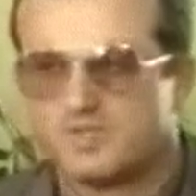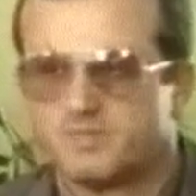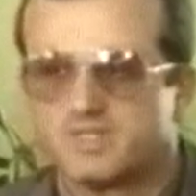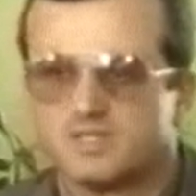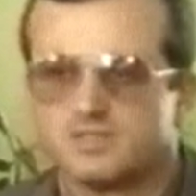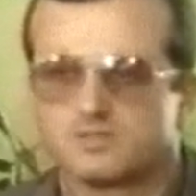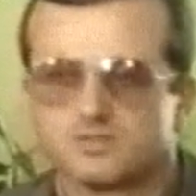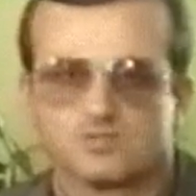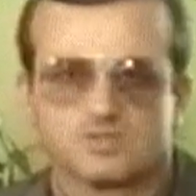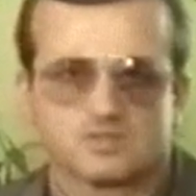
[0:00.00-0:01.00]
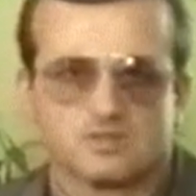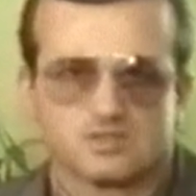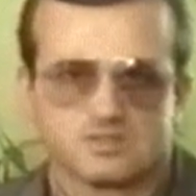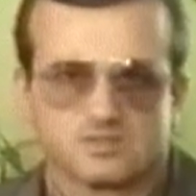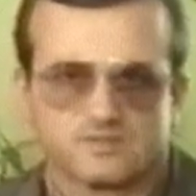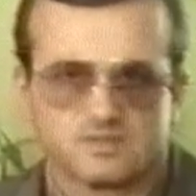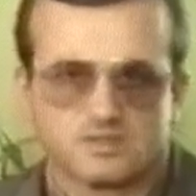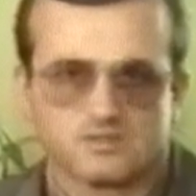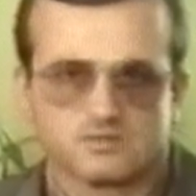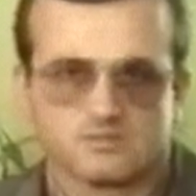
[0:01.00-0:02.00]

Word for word: Pytanie, czy to już jest koniec tego wszystkiego,